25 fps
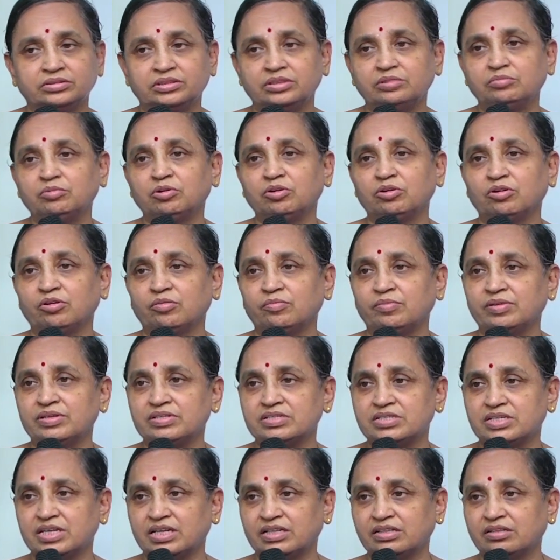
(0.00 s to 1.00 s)

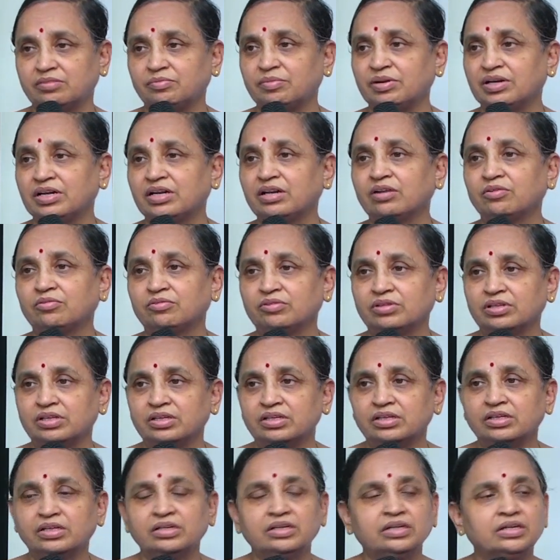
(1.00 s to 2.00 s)
హీమోగ్లోబిన్ శాతం ఎట్లా
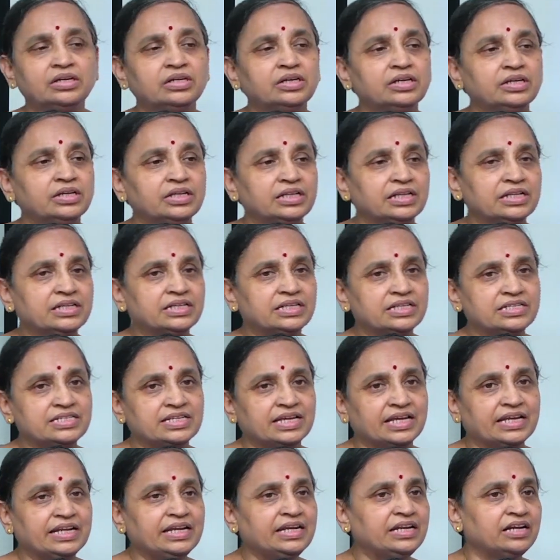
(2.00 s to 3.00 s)
ఉంది ఇదంతా
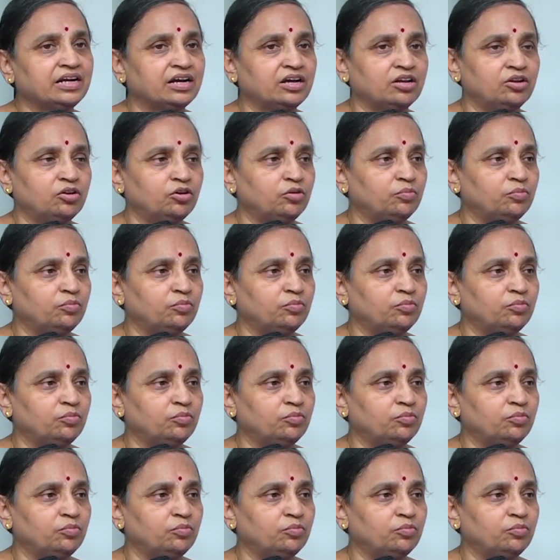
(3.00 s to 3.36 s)
శారీరక